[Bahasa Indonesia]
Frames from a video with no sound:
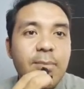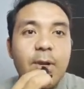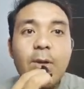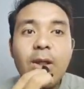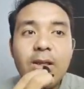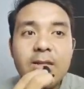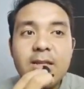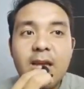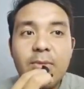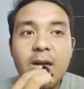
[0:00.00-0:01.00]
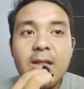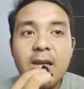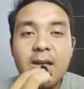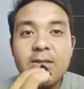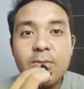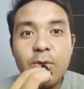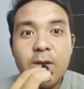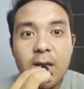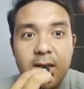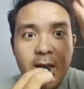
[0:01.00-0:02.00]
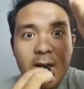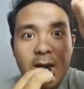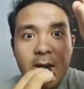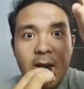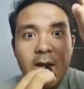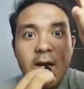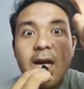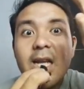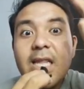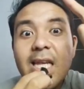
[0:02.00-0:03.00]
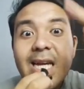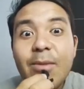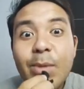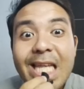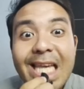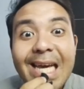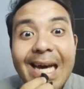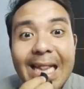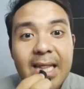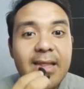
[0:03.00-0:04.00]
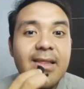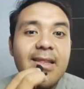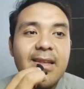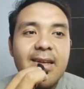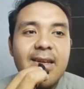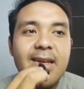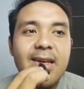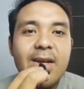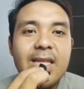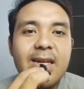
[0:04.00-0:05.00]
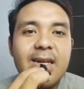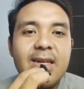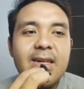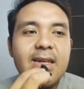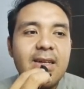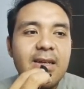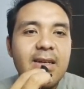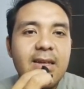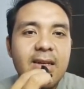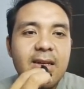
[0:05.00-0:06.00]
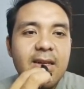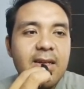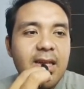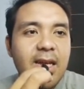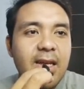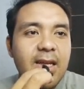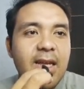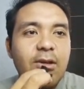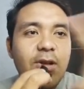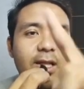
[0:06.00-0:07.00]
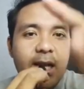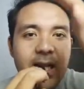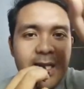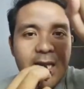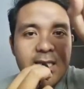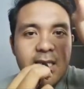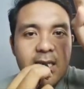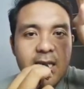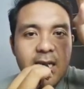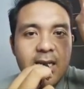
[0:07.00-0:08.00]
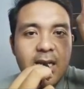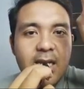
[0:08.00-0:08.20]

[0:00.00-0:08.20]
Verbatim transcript: Tapi lu lihat nggak setiap dia attack dan sebelum dia attack, critical meningkat. Lihat nggak? Ya, yeah. nih lu lihat nih, lihat, lihat si attack